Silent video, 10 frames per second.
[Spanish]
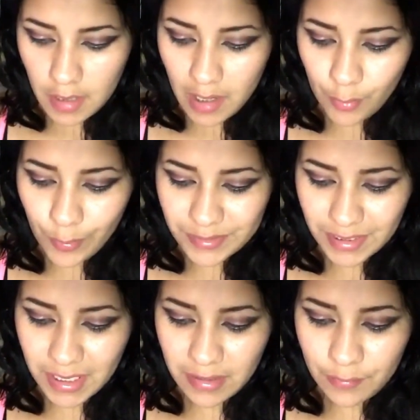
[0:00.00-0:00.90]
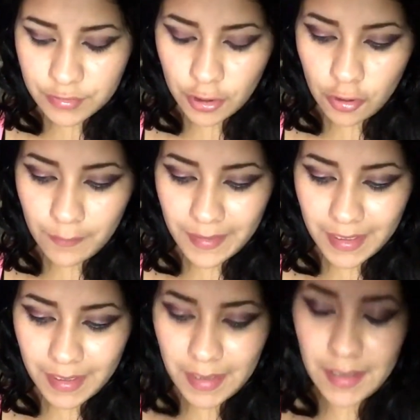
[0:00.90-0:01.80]
Acuérdense que debemos de
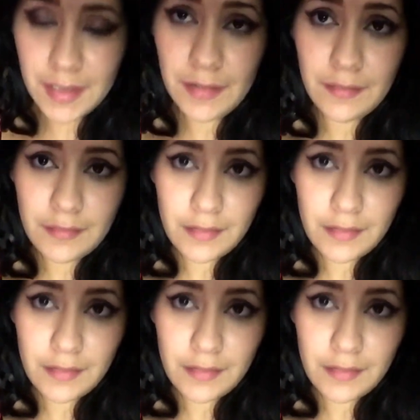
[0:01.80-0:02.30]
comer